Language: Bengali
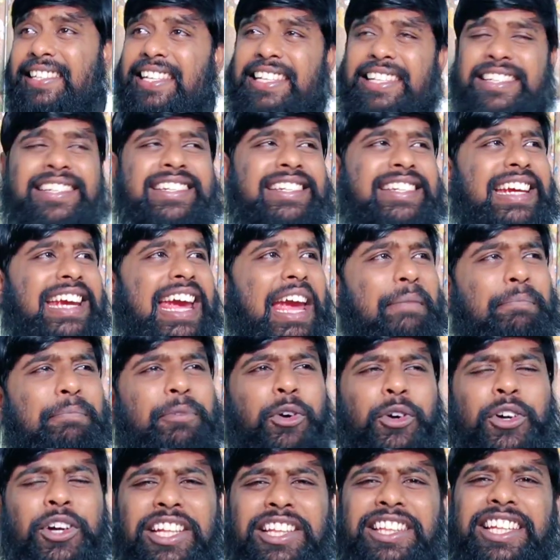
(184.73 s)
সৃষ্টি এই
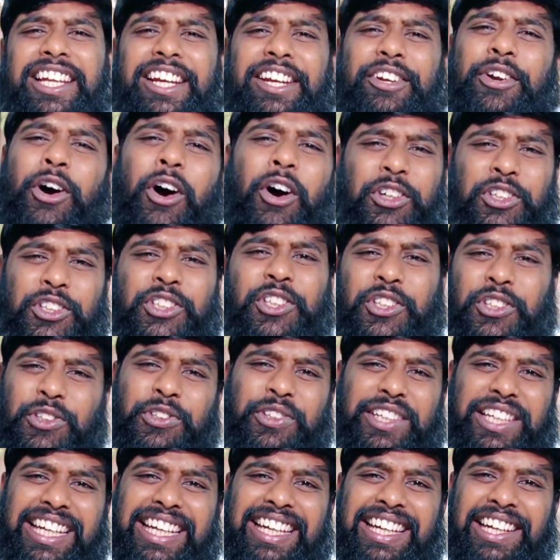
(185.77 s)
প্রকৃতির ধ্বংস
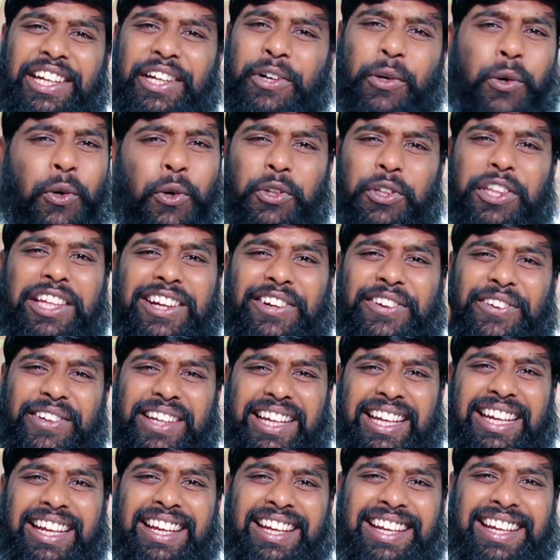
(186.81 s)
করে ক্ষতি
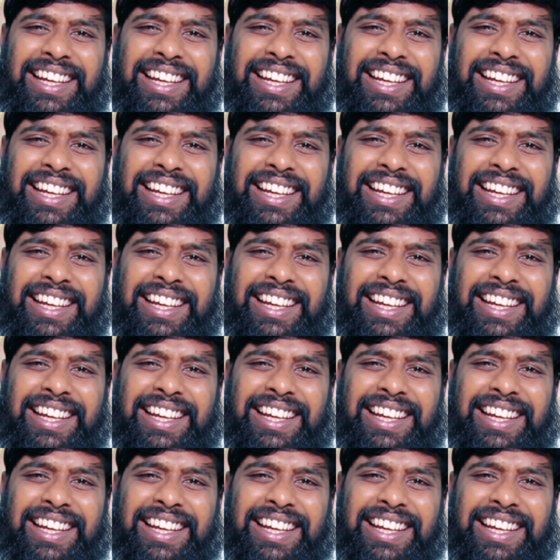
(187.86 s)
করে